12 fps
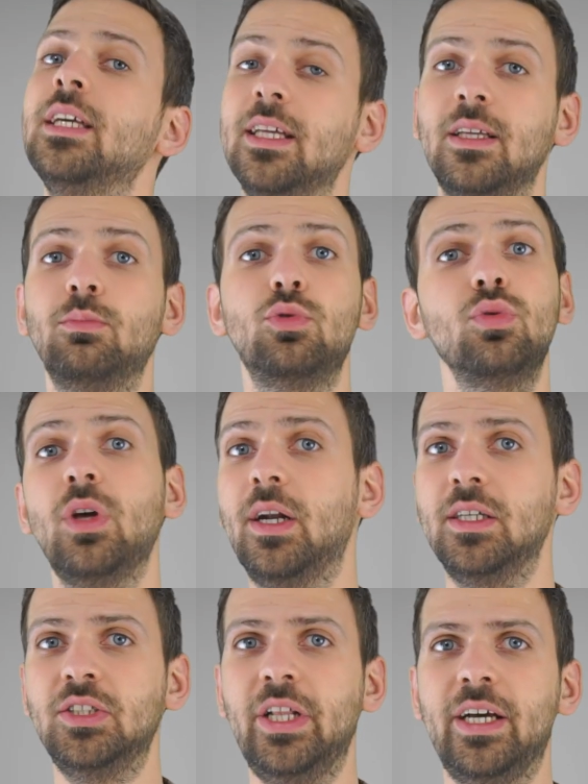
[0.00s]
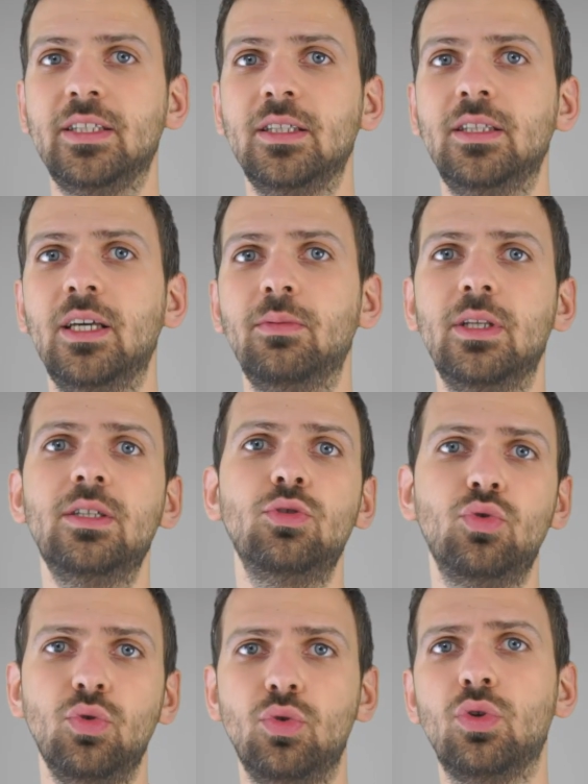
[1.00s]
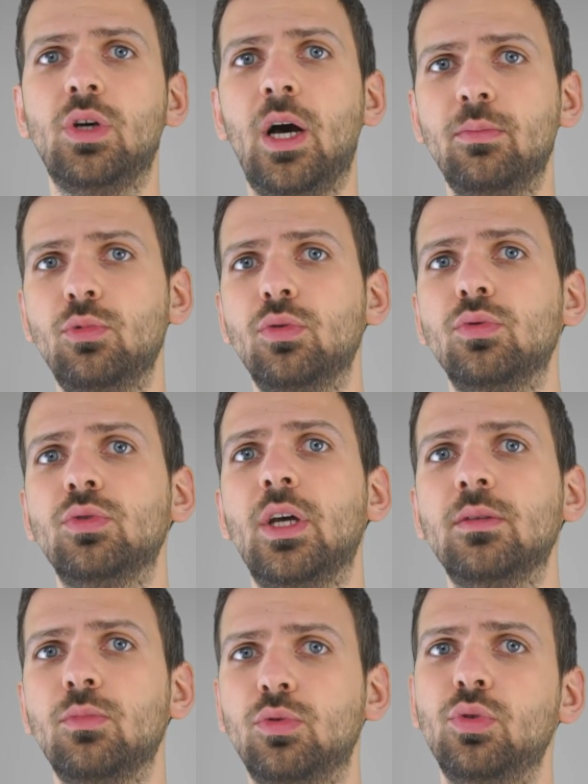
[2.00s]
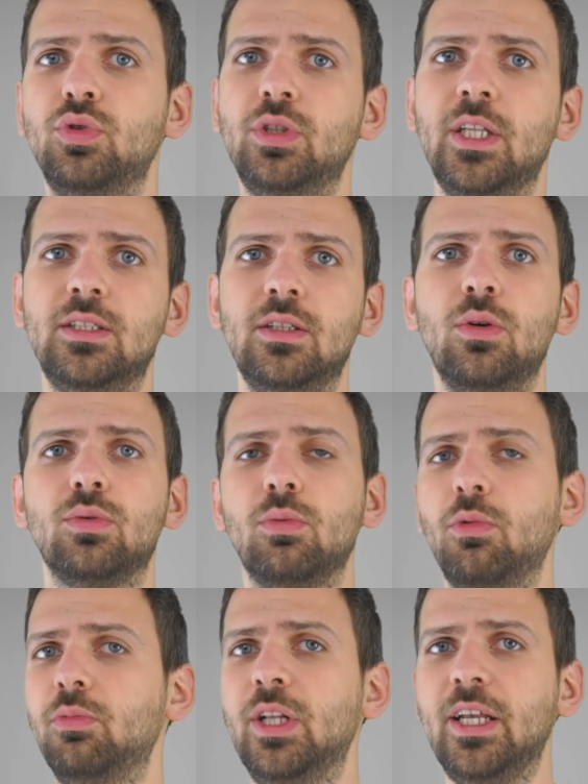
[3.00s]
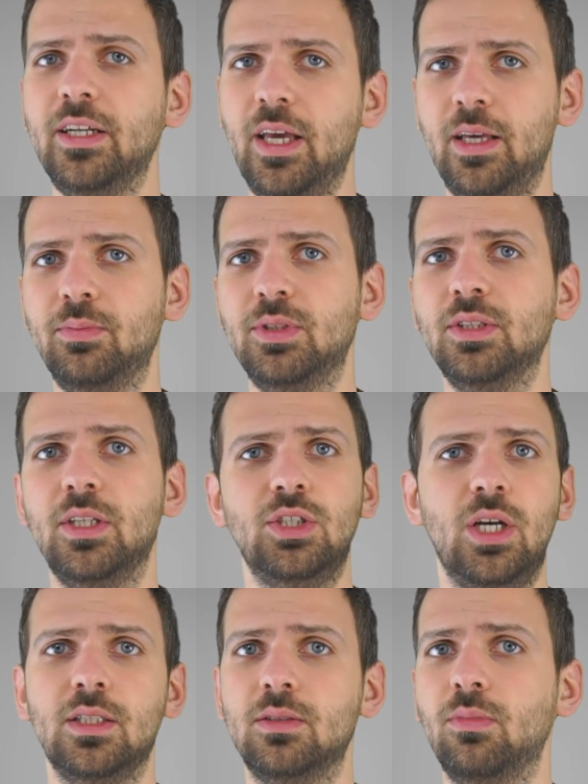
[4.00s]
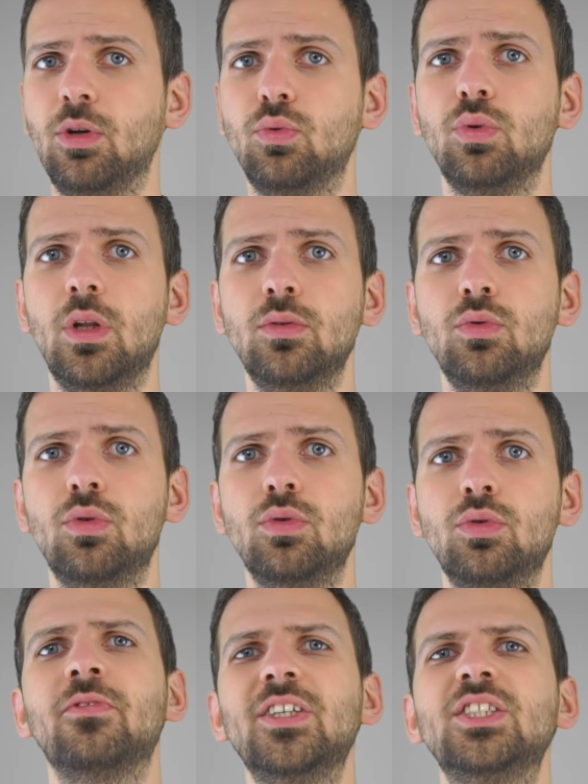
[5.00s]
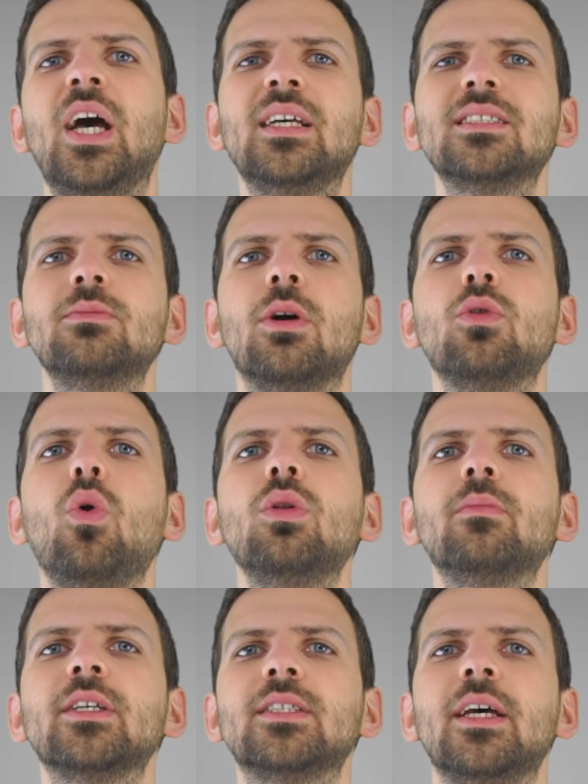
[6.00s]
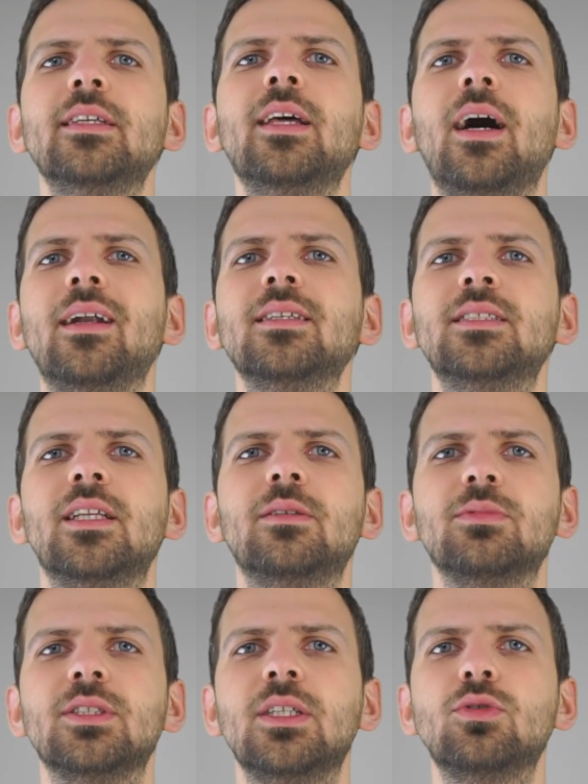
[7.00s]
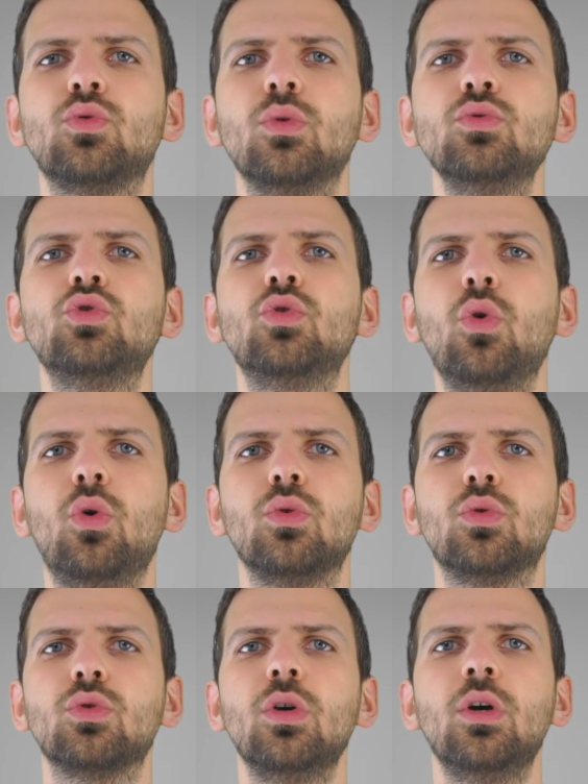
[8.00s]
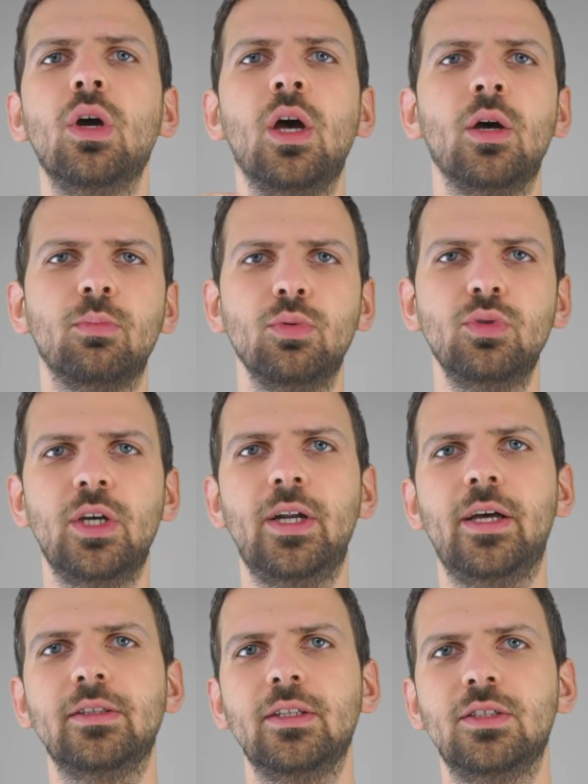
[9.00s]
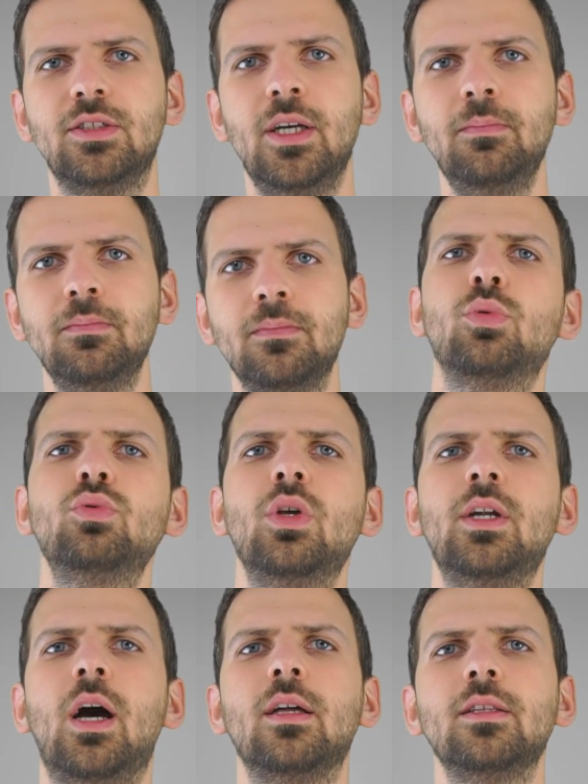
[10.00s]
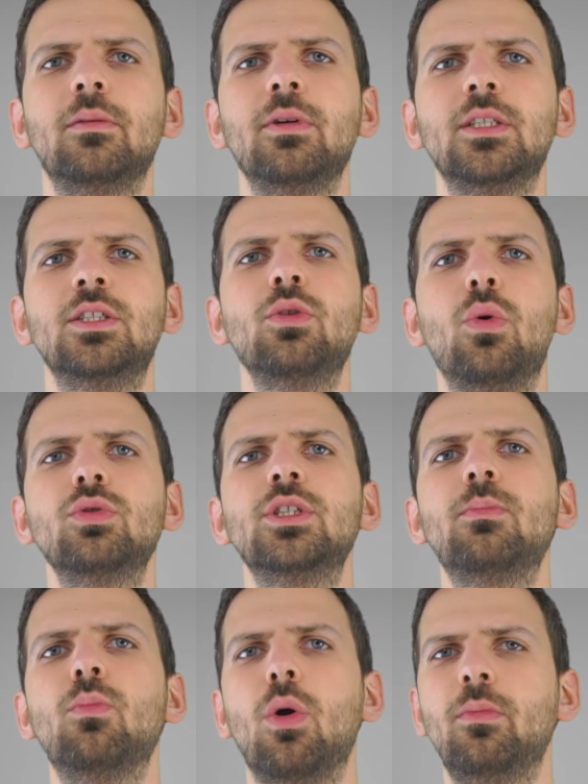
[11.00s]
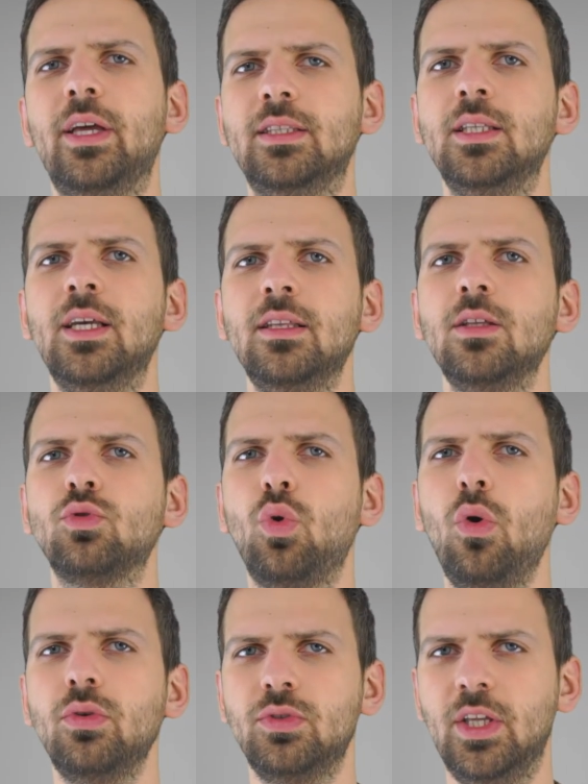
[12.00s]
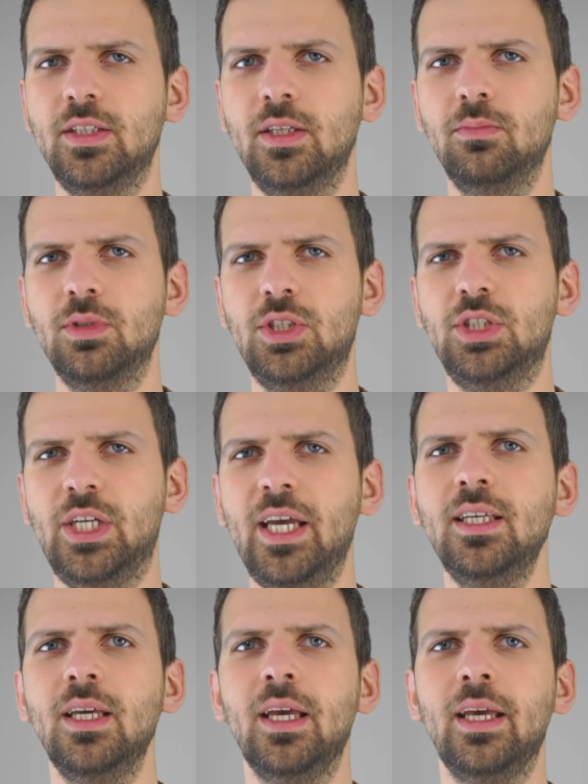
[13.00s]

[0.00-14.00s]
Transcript: ya da bütün araçlarda diyebiliriz. Çünkü kamyonundan motosikletine, otomobillerine hepsinde şanzıman kullanıyoruz. Ve şanzıman olmasaydı araçlarımızda sonuç ne olurdu? Bunları anlatacağım. Bunları anlamak için önce moment ya da tork dediğimiz şey